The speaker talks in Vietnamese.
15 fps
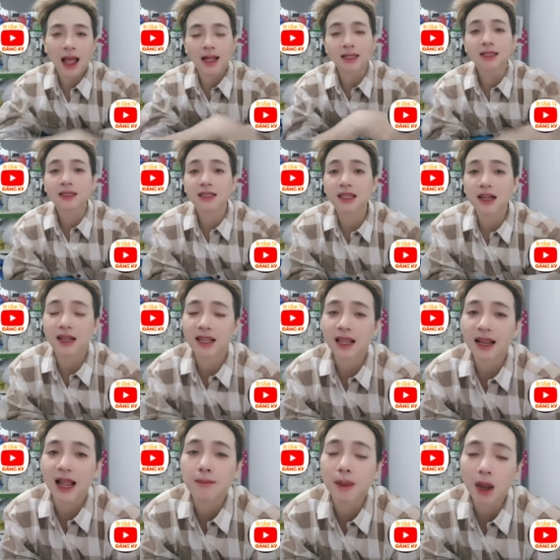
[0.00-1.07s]
ảnh chơi
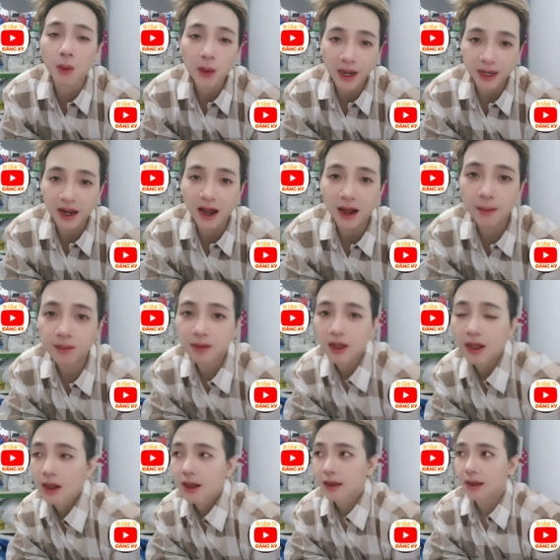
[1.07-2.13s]
cái gậy bản quyền đó
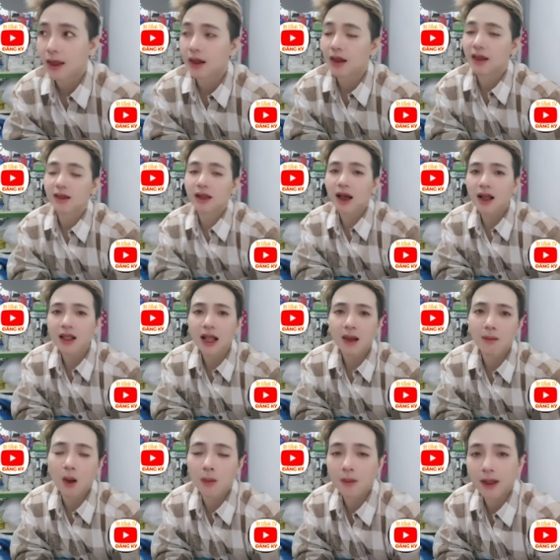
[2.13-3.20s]
thì đó
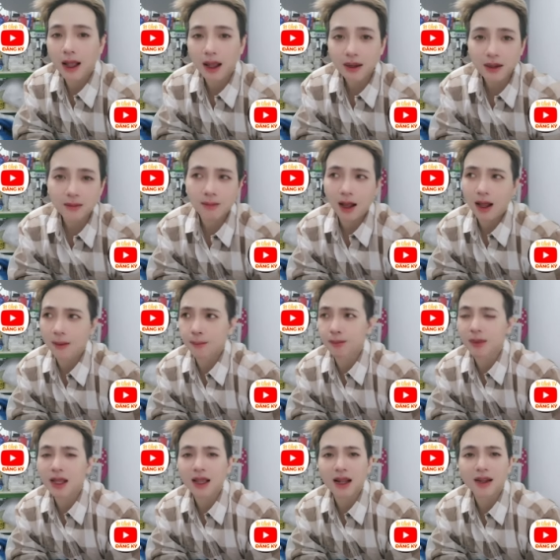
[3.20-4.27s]
là một cách mà
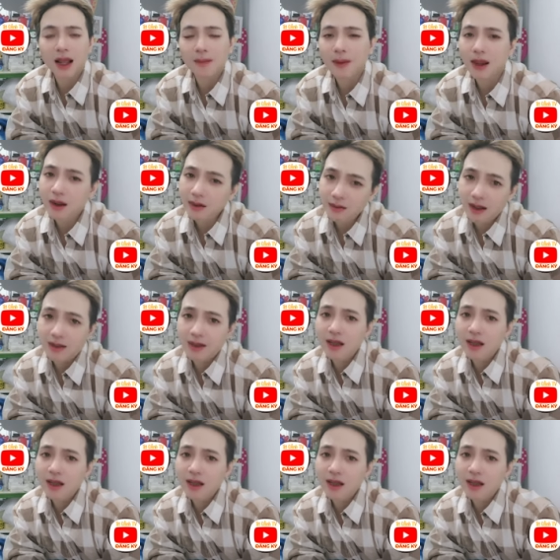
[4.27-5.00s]
Trí Cảnh cảm thấy rất